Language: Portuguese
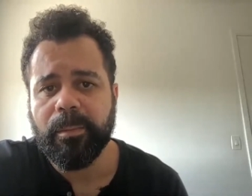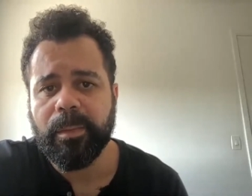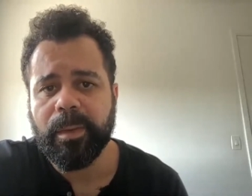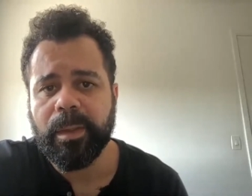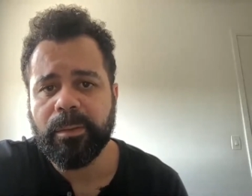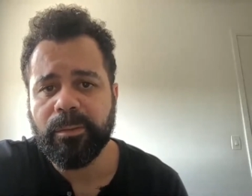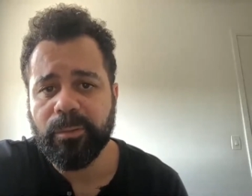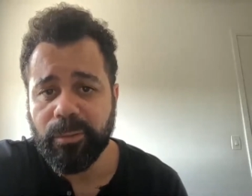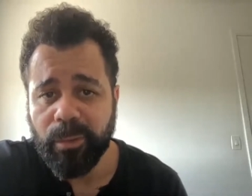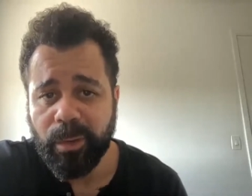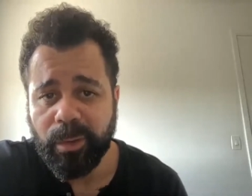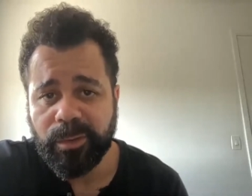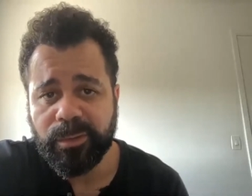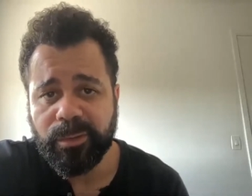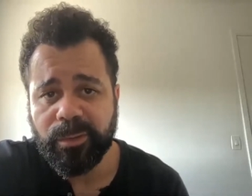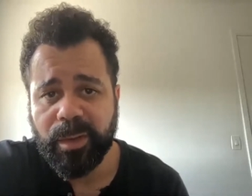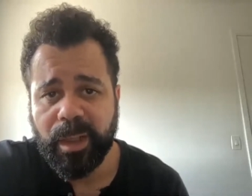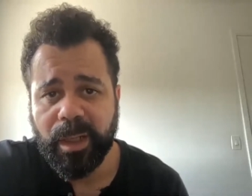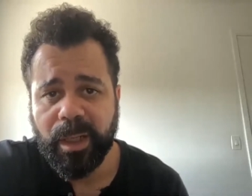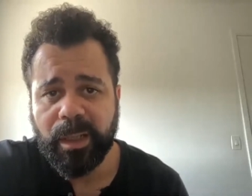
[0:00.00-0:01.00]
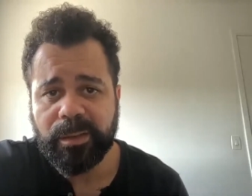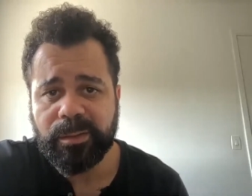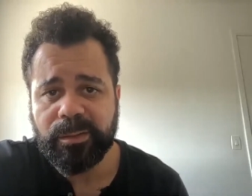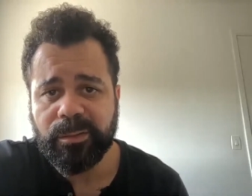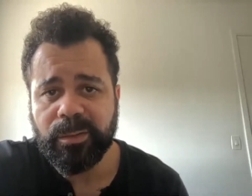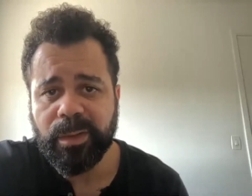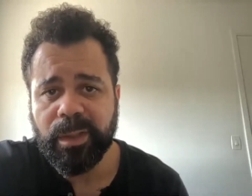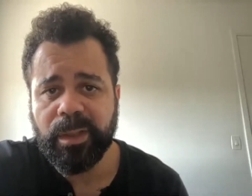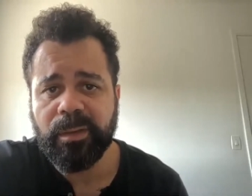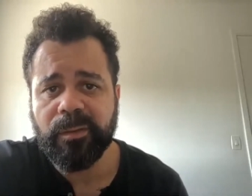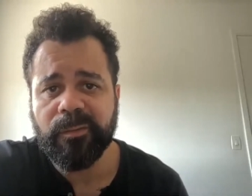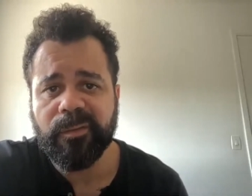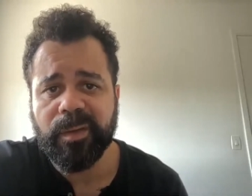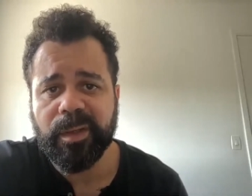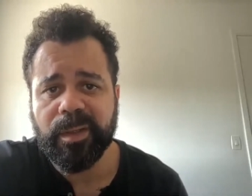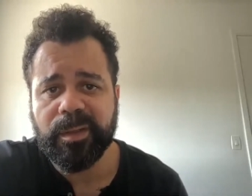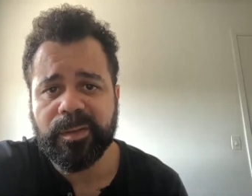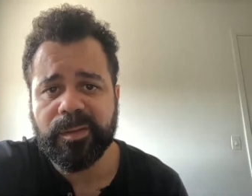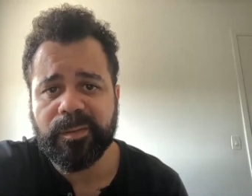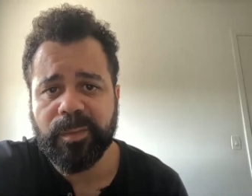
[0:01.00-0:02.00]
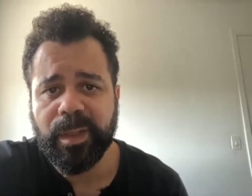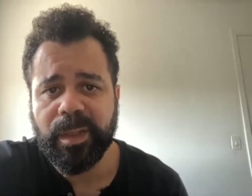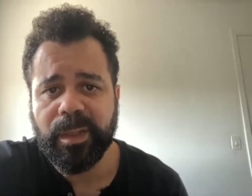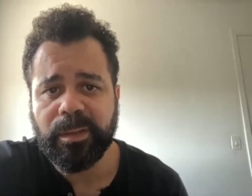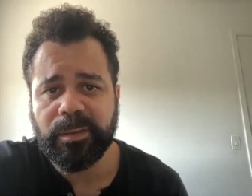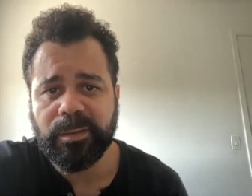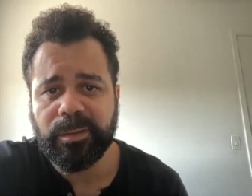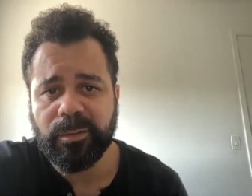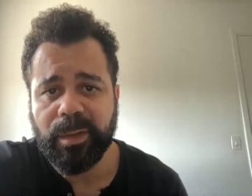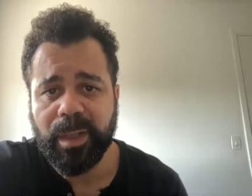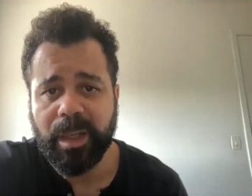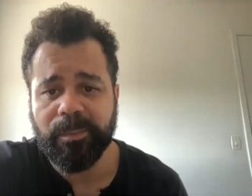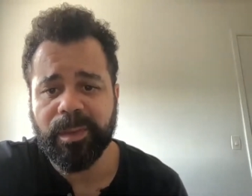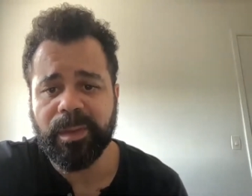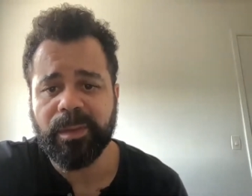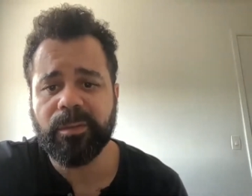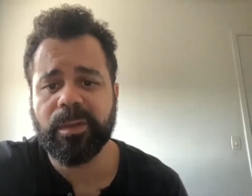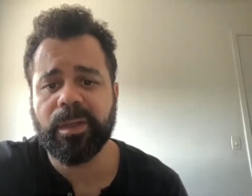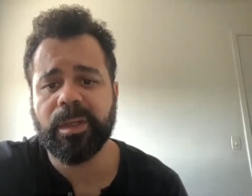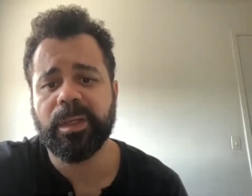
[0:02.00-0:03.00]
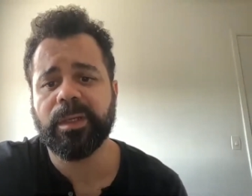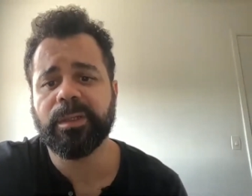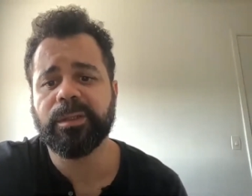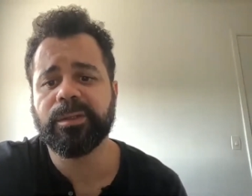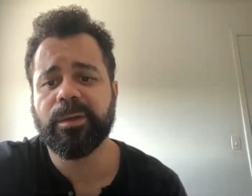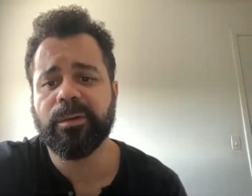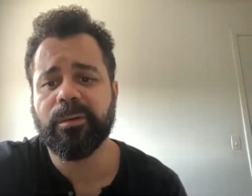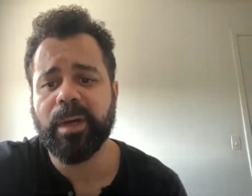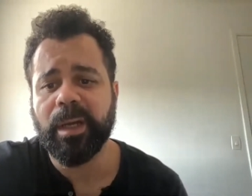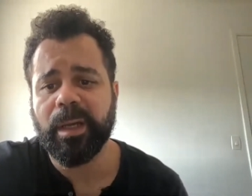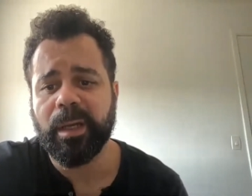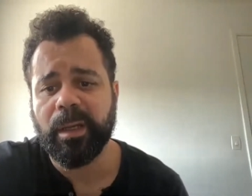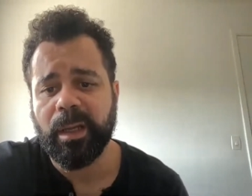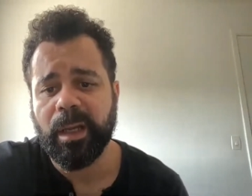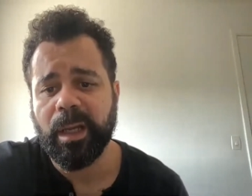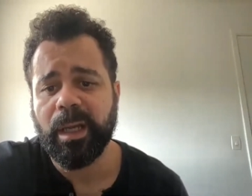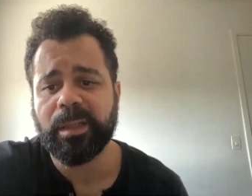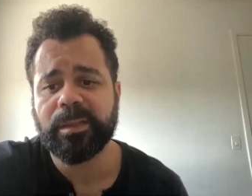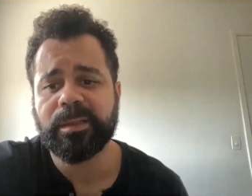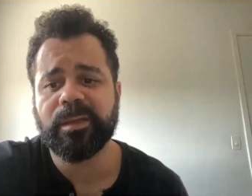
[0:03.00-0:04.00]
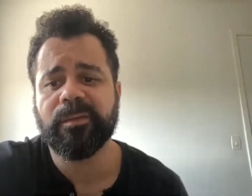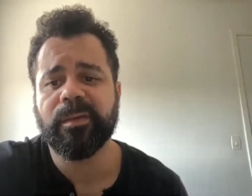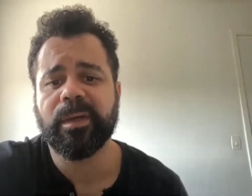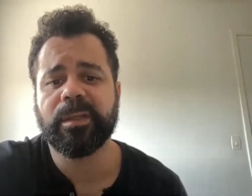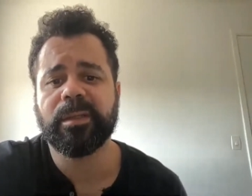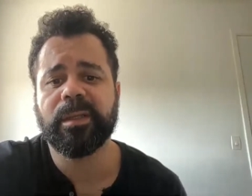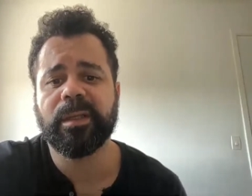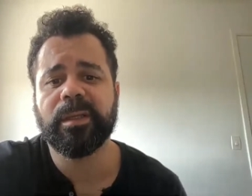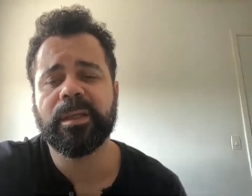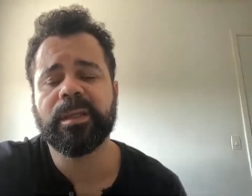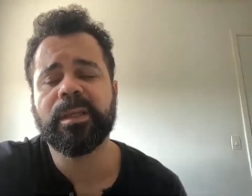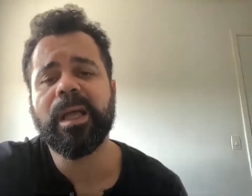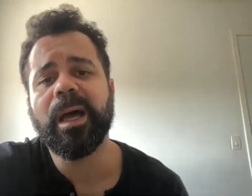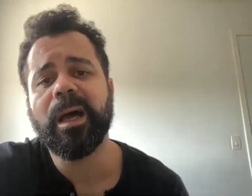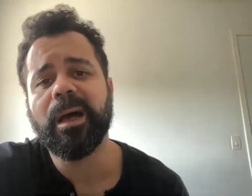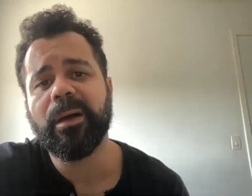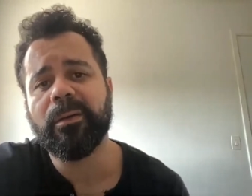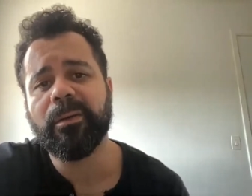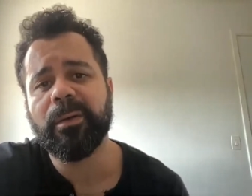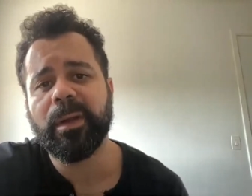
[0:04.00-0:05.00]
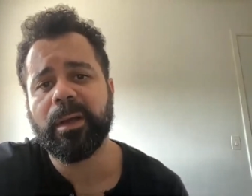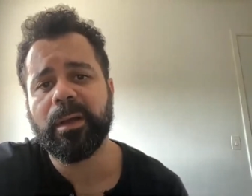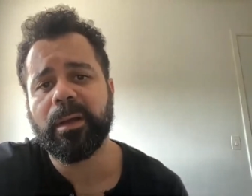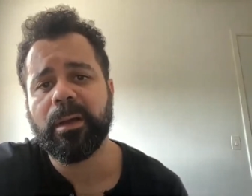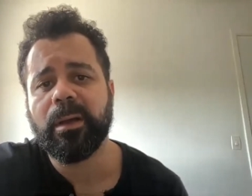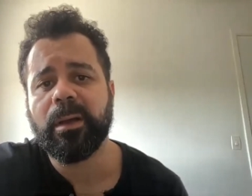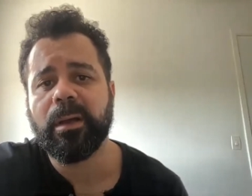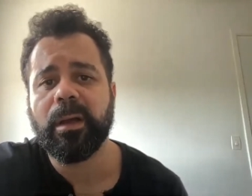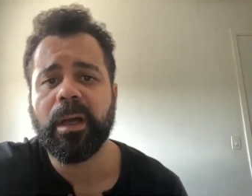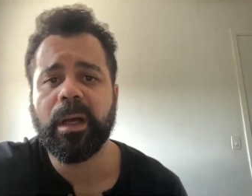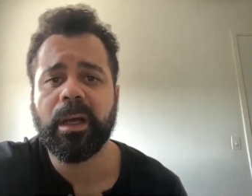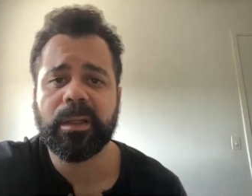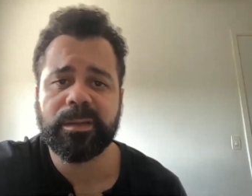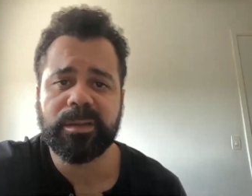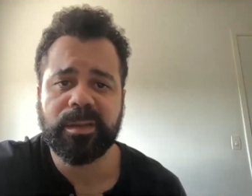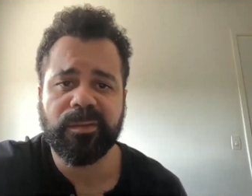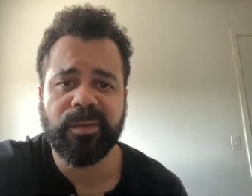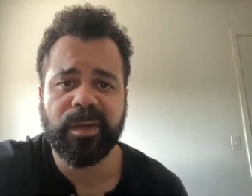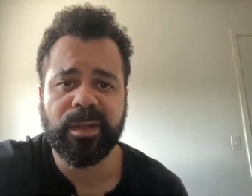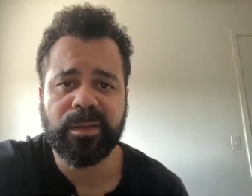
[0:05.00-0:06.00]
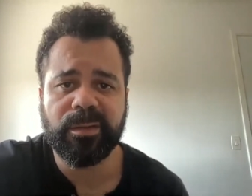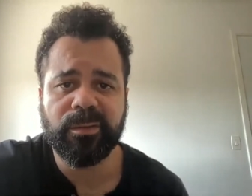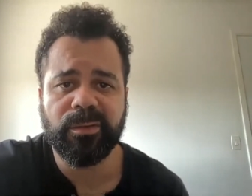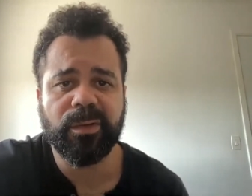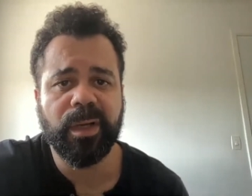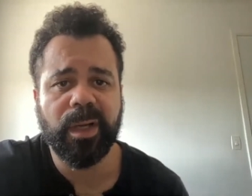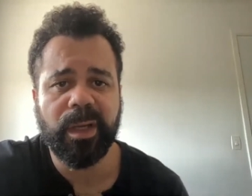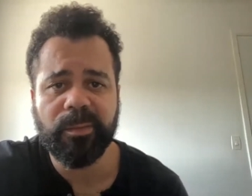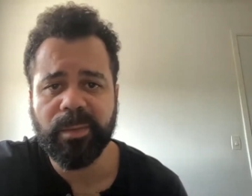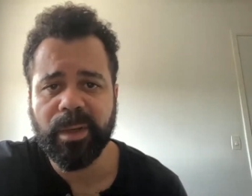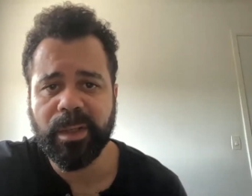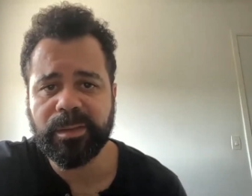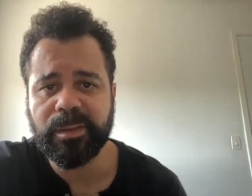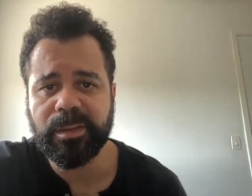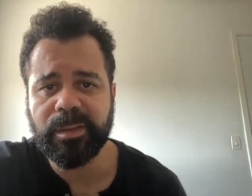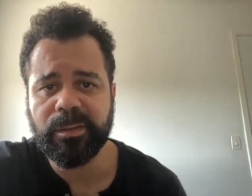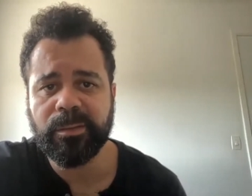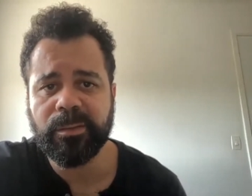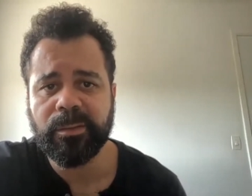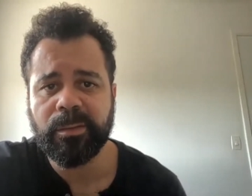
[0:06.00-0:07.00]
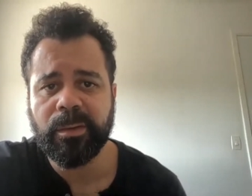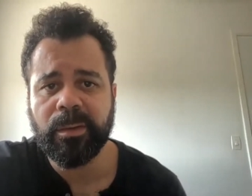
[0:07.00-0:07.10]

No nosso caso, infelizmente, o caminho crítico é: ah, você vai ter que dar aula. Ah, você vai tocar em barzinho.